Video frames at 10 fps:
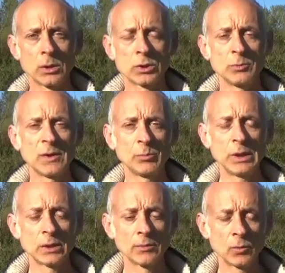Je
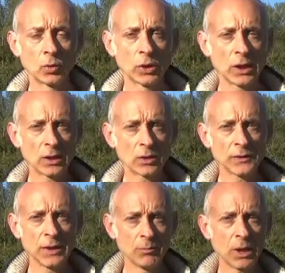m'explique. Donc
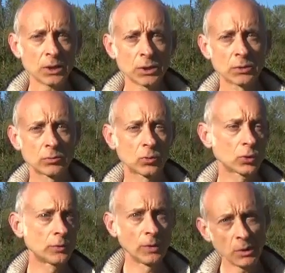quand il marche,
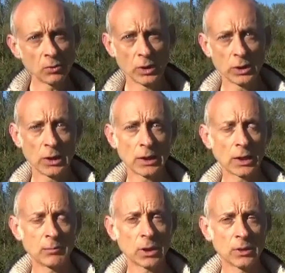donc je vais m'éloigner de la
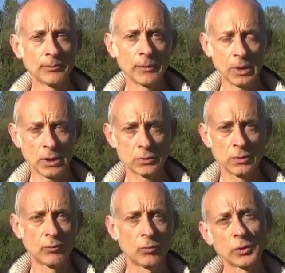caméra et je
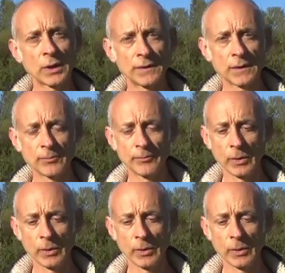vais vous montrer ça.